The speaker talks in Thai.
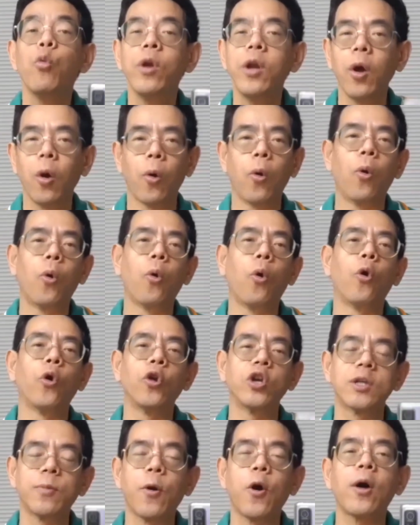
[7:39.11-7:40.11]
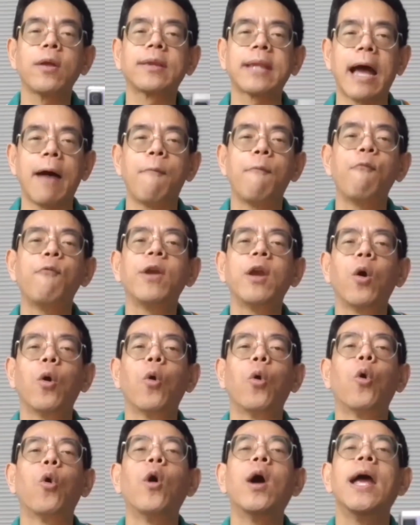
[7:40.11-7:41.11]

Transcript: วิดีโอโดยเฉพาะทำวิดีโอ